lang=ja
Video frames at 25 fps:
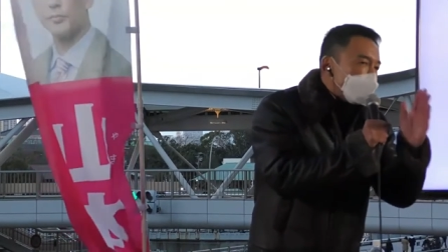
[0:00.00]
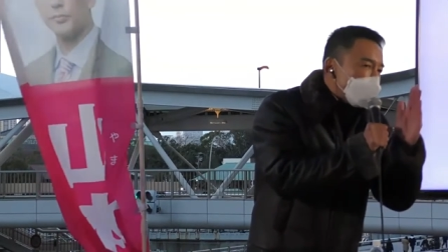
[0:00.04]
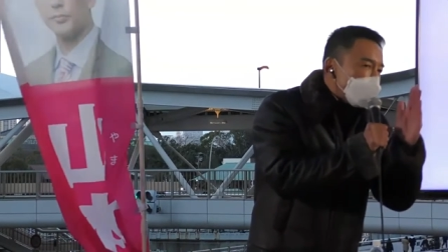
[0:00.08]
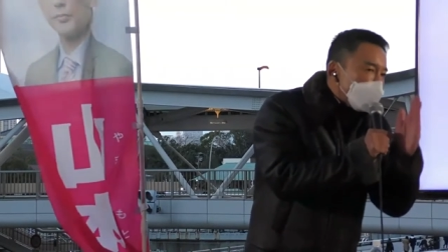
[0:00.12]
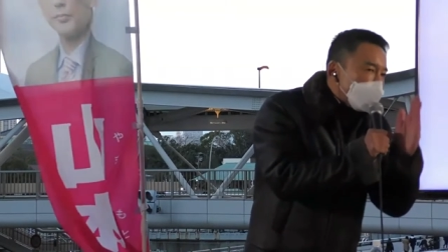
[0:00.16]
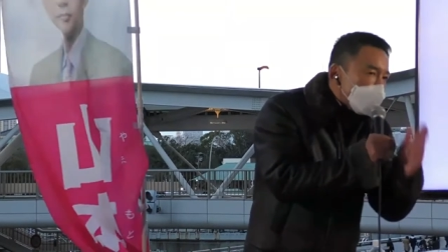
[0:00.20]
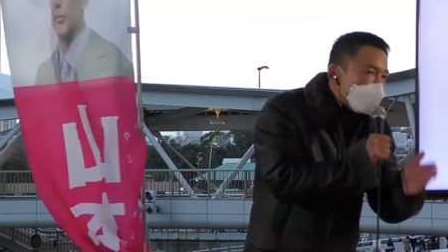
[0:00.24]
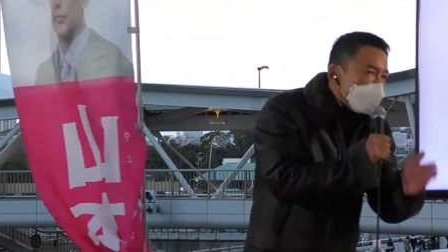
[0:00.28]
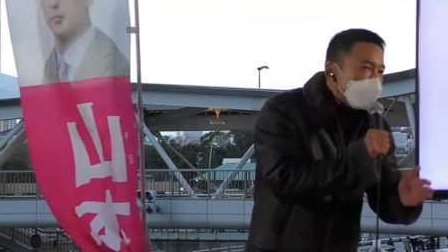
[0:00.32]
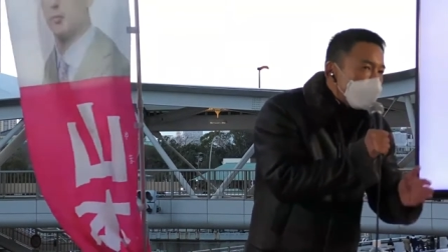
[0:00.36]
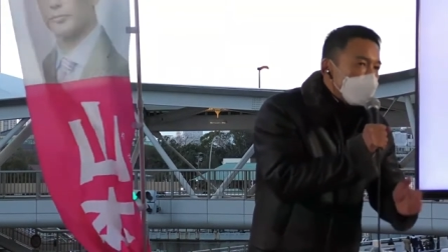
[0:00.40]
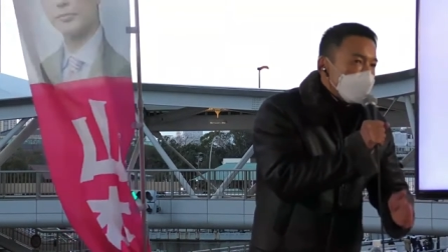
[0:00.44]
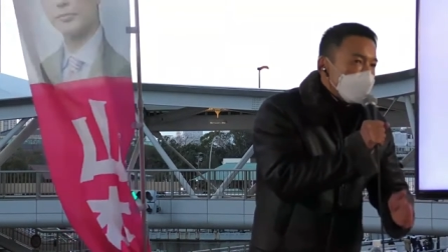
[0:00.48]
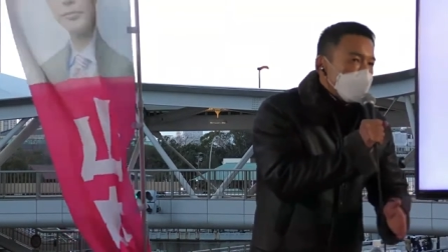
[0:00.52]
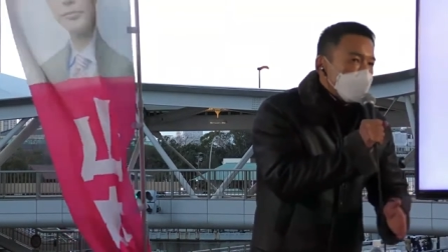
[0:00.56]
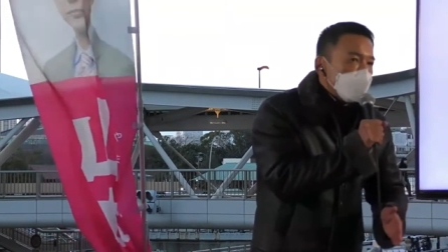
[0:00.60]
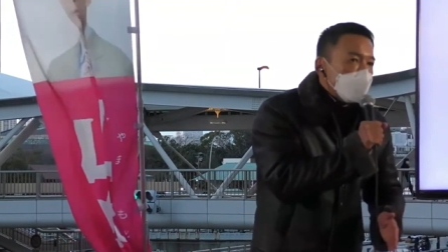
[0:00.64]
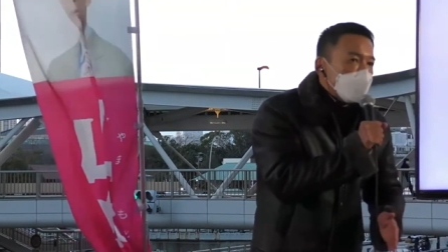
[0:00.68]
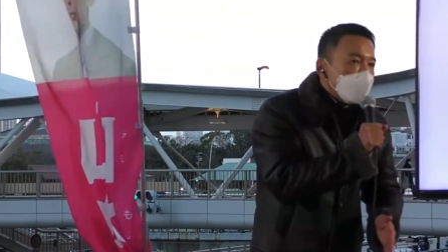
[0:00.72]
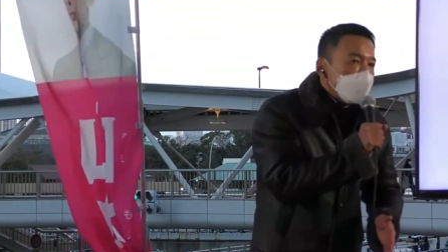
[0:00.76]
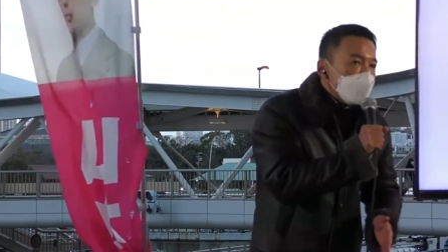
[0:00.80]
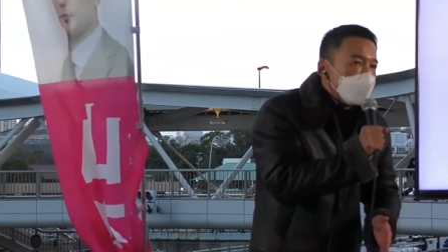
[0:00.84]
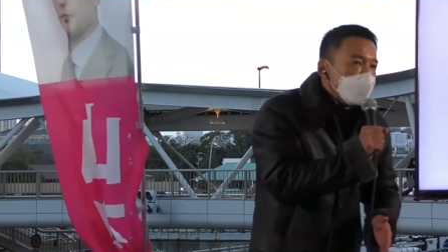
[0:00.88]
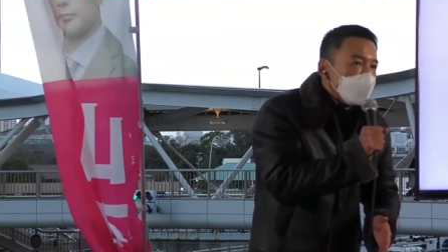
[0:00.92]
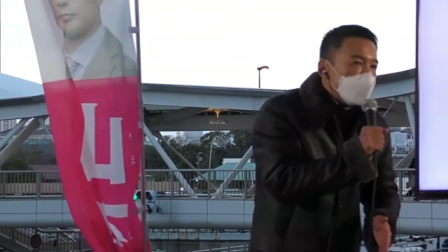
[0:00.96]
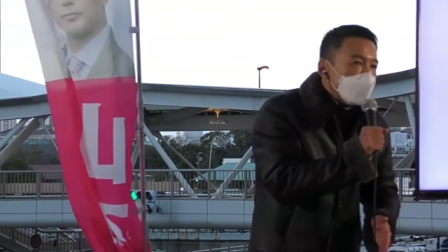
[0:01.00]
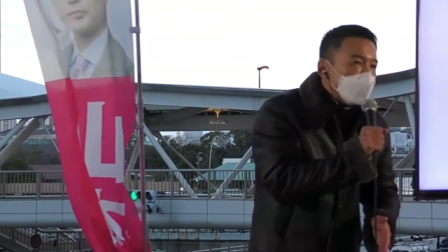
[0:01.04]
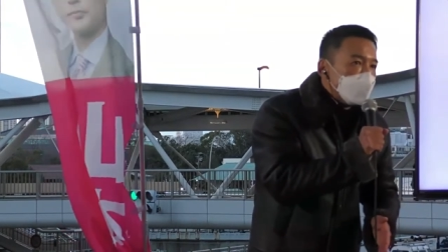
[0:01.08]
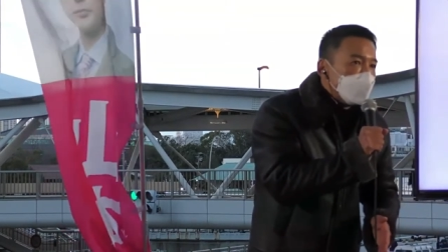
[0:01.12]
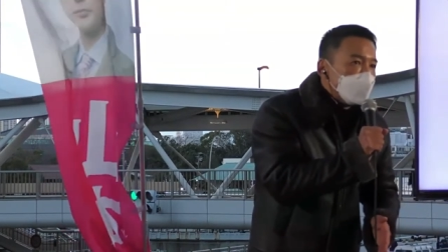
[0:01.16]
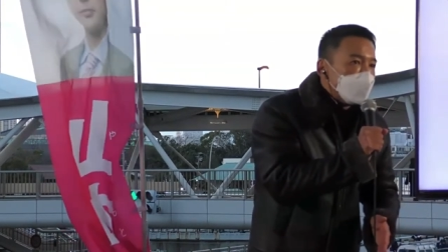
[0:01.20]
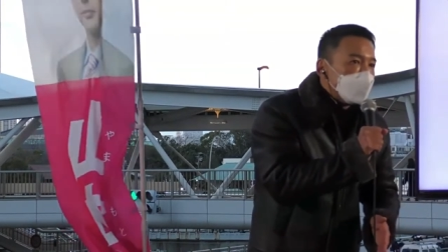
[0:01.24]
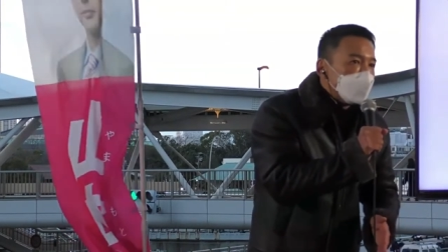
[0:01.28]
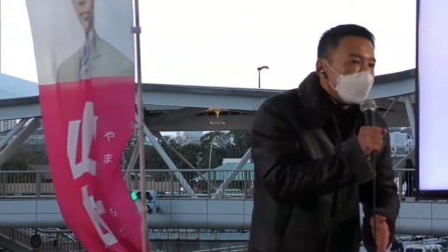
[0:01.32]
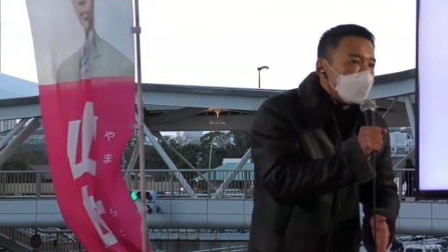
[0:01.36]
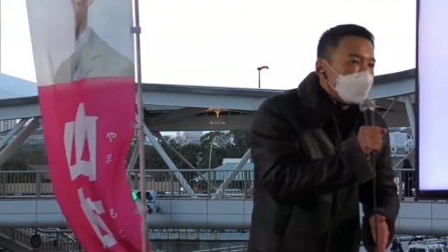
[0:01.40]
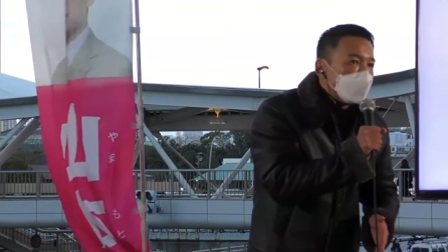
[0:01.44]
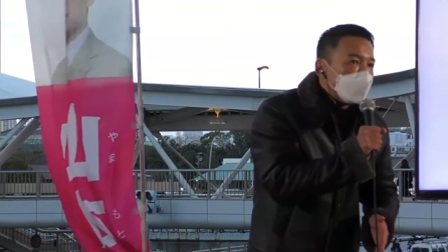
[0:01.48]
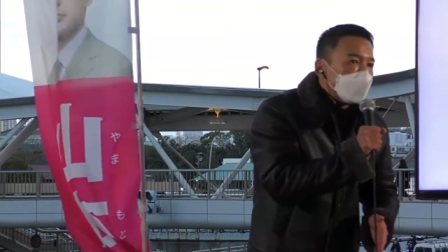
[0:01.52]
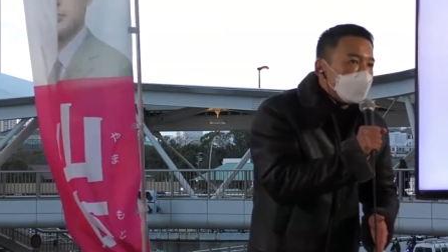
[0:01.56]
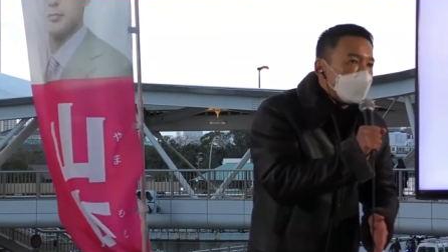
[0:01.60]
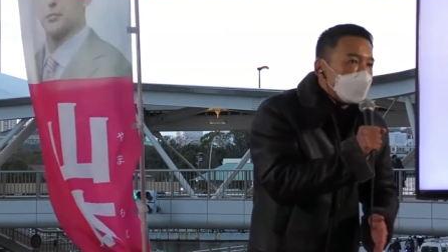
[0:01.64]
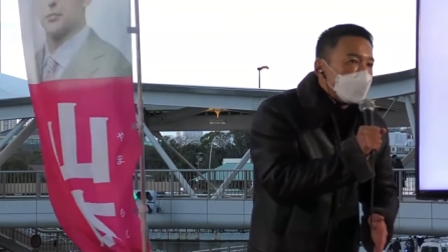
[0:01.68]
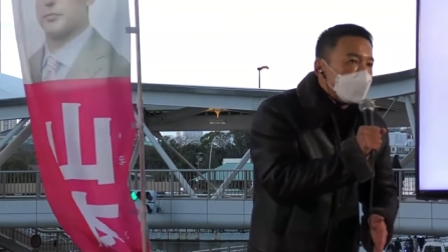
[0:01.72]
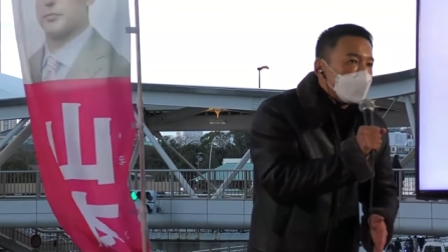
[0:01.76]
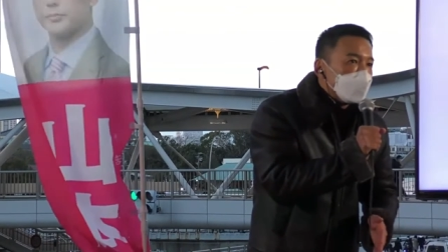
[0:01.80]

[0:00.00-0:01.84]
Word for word: でもそれってすごく重要